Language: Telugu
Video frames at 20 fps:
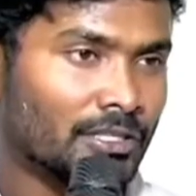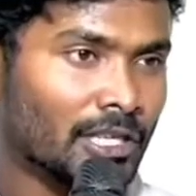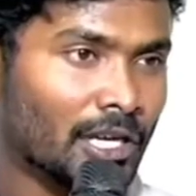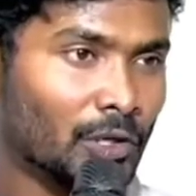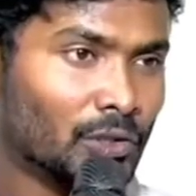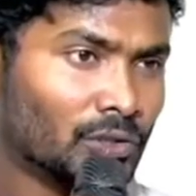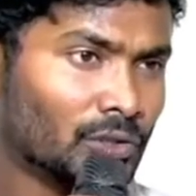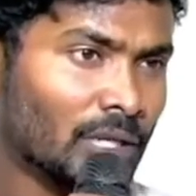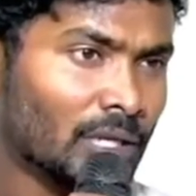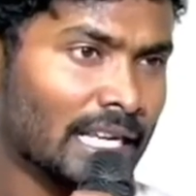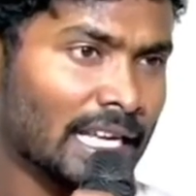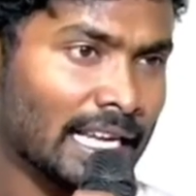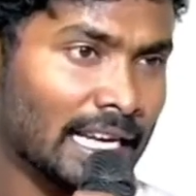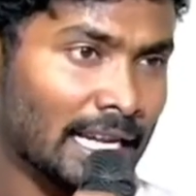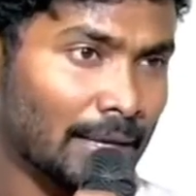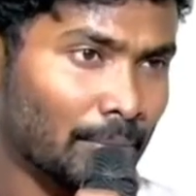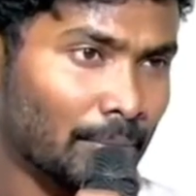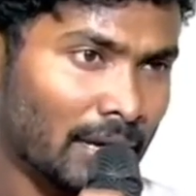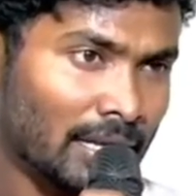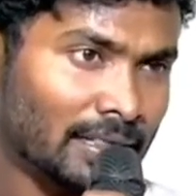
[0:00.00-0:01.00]
జరుగుతున్న ఈ
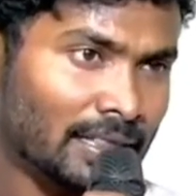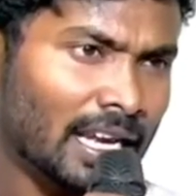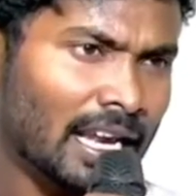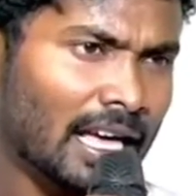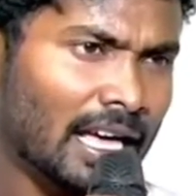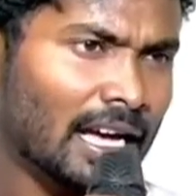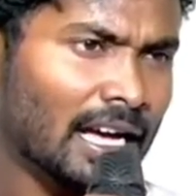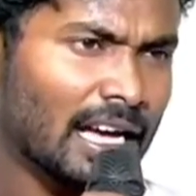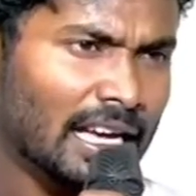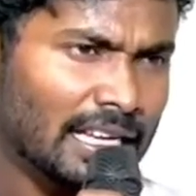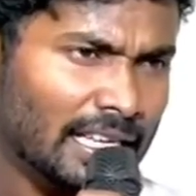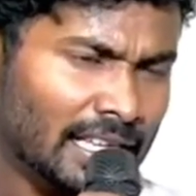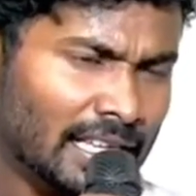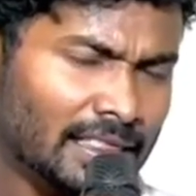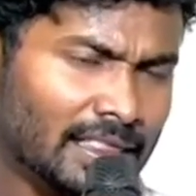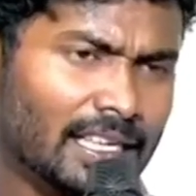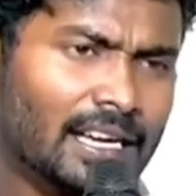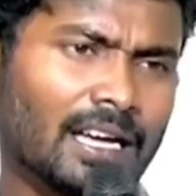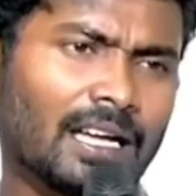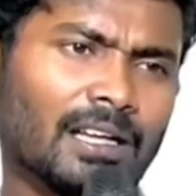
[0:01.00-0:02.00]
నిబంధన
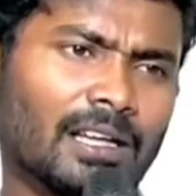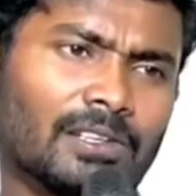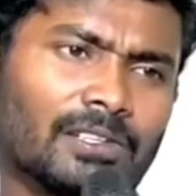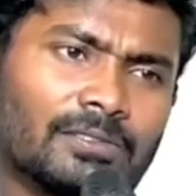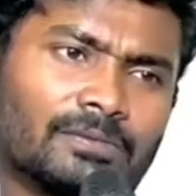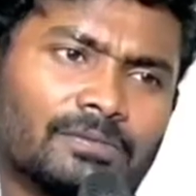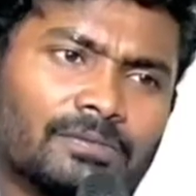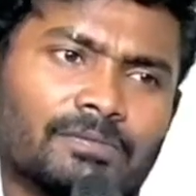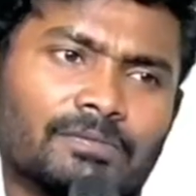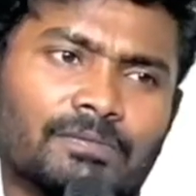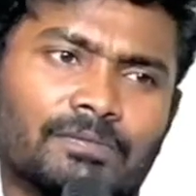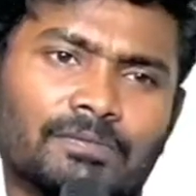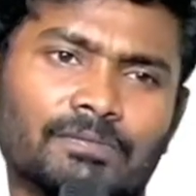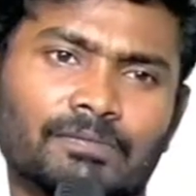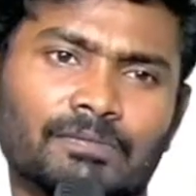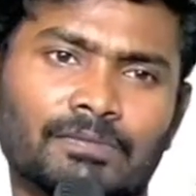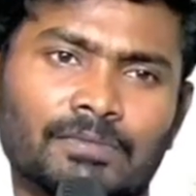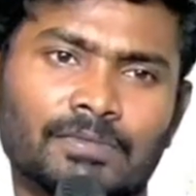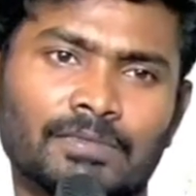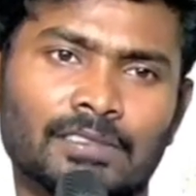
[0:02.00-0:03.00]
ఎంతకాలం
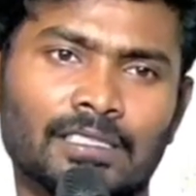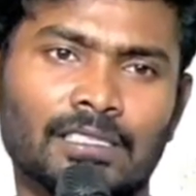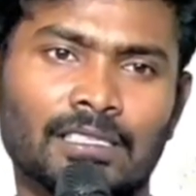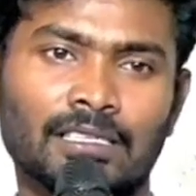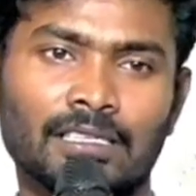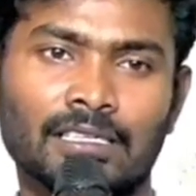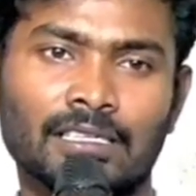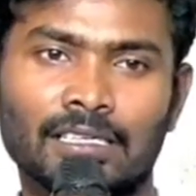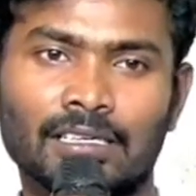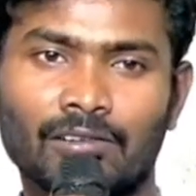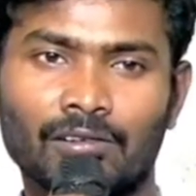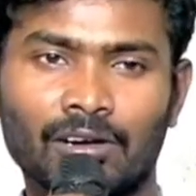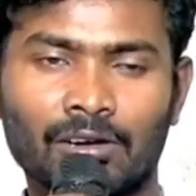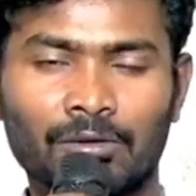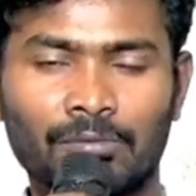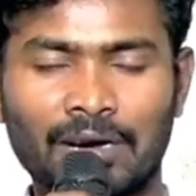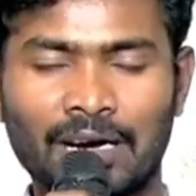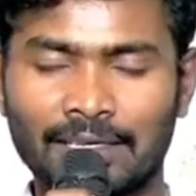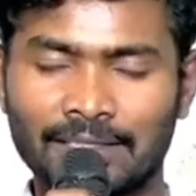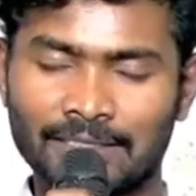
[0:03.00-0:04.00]

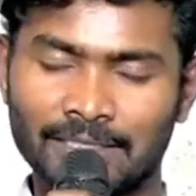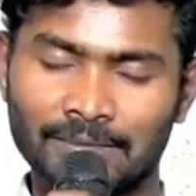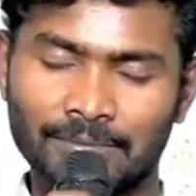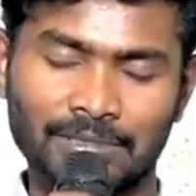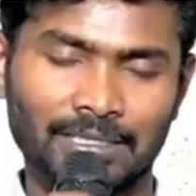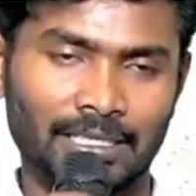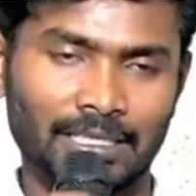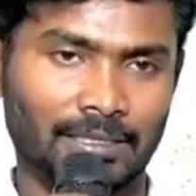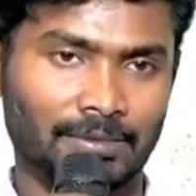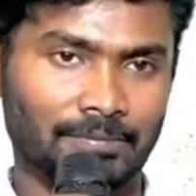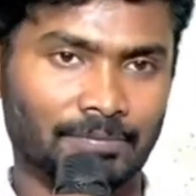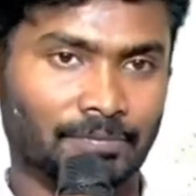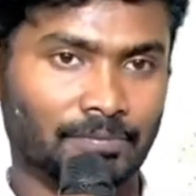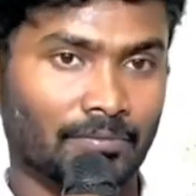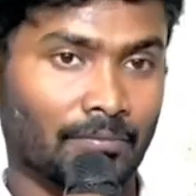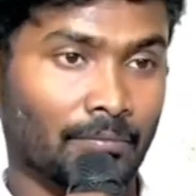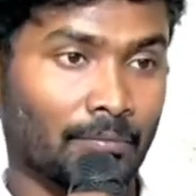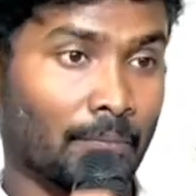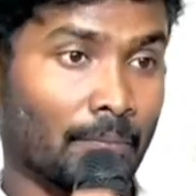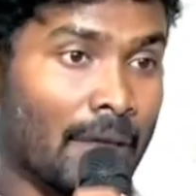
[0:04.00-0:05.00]
ఒక మాట చెబుతా
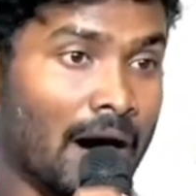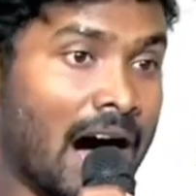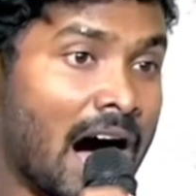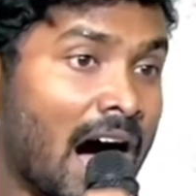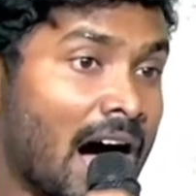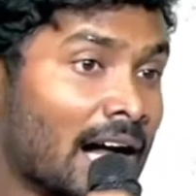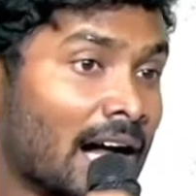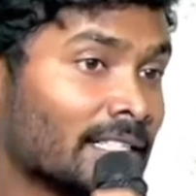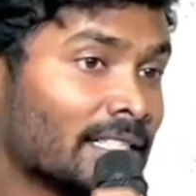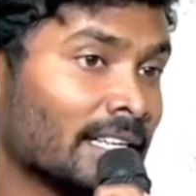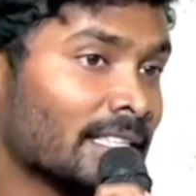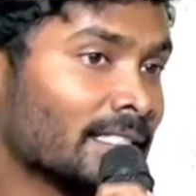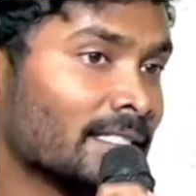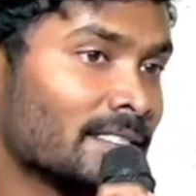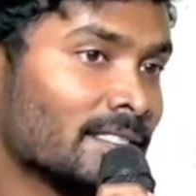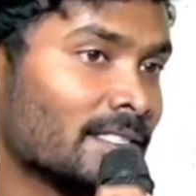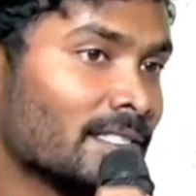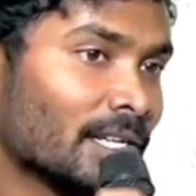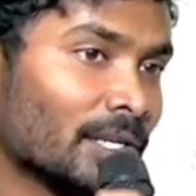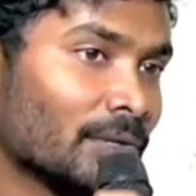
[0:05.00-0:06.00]
మాట
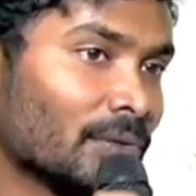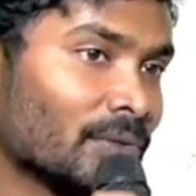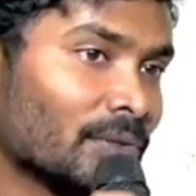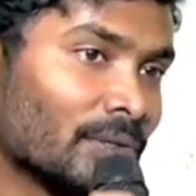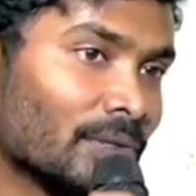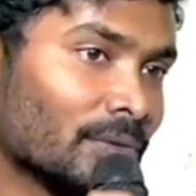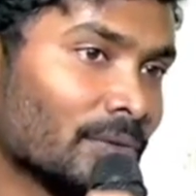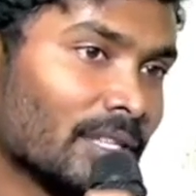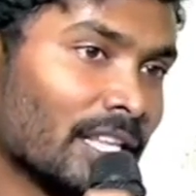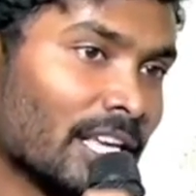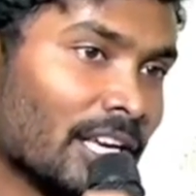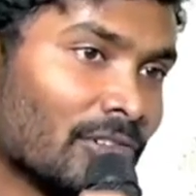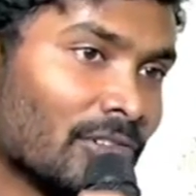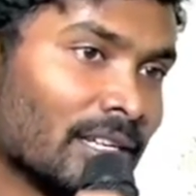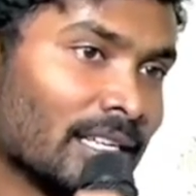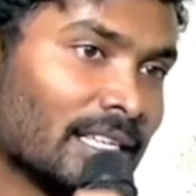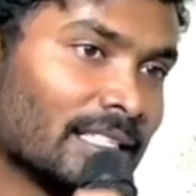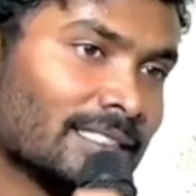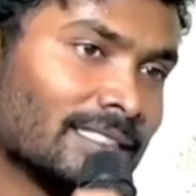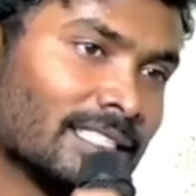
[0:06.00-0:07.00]
ఇచ్చేడు
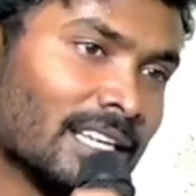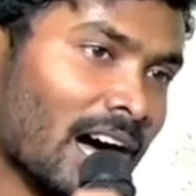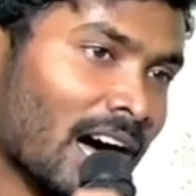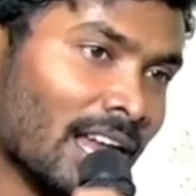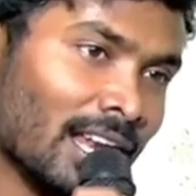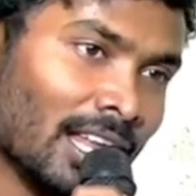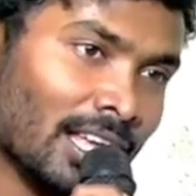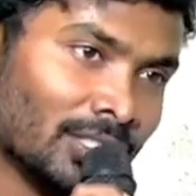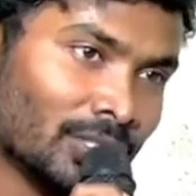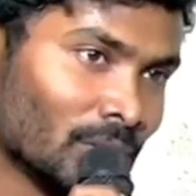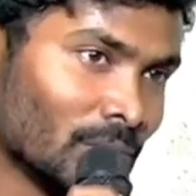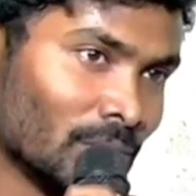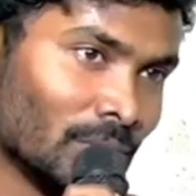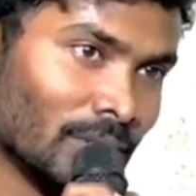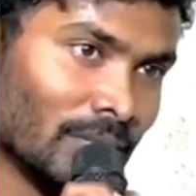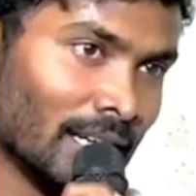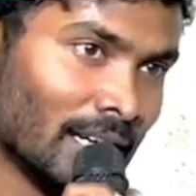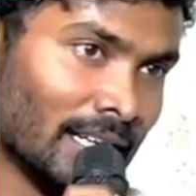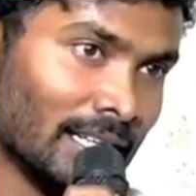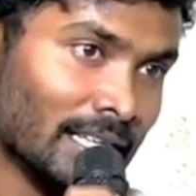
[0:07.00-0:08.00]
దేవునికి చాలా
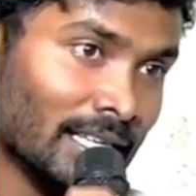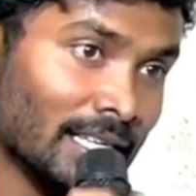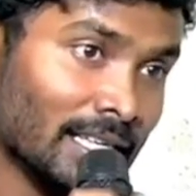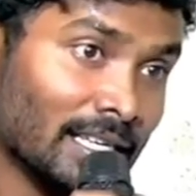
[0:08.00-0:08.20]
సులువు కానీ